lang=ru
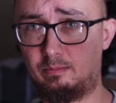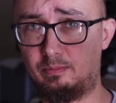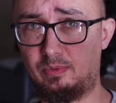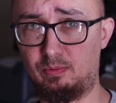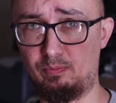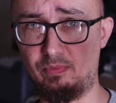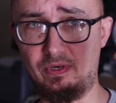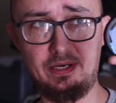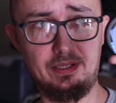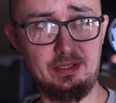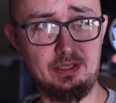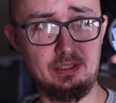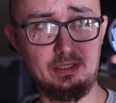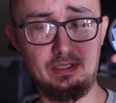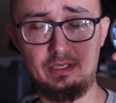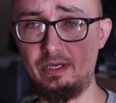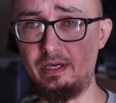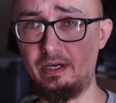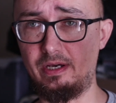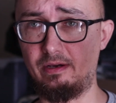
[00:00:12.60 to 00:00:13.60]
под
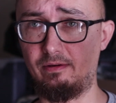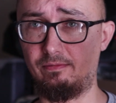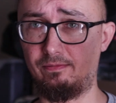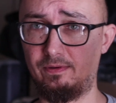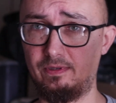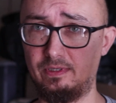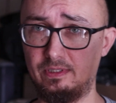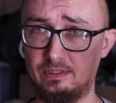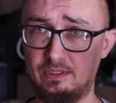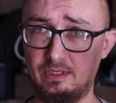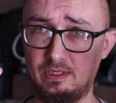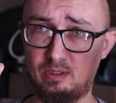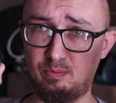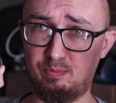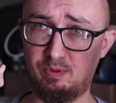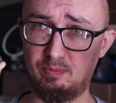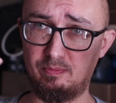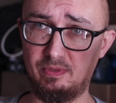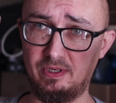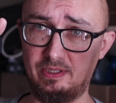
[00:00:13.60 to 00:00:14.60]
байонет EF и
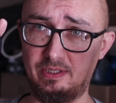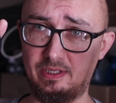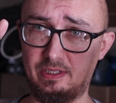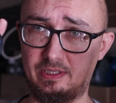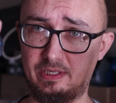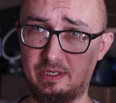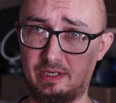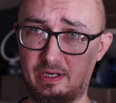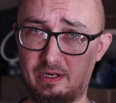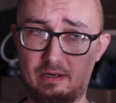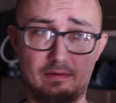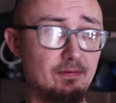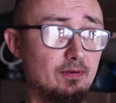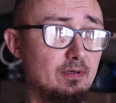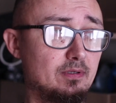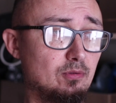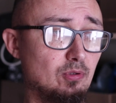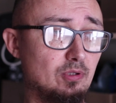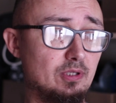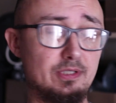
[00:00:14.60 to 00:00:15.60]
сделал под байонет RF.
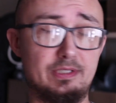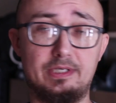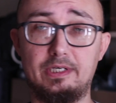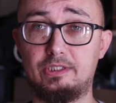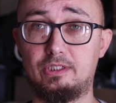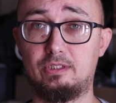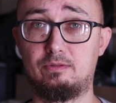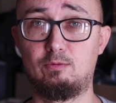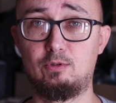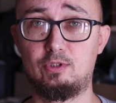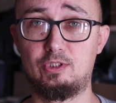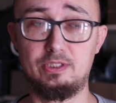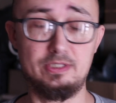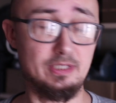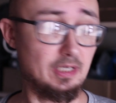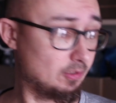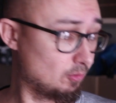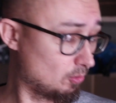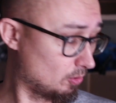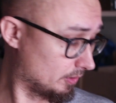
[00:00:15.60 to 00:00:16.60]
Кто-то скажет, вот же
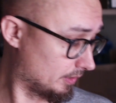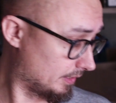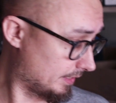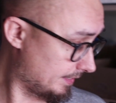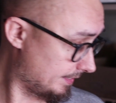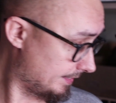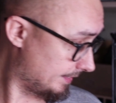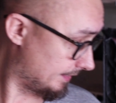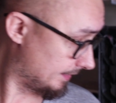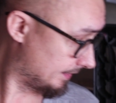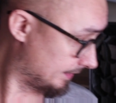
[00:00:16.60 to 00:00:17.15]
задрот, а?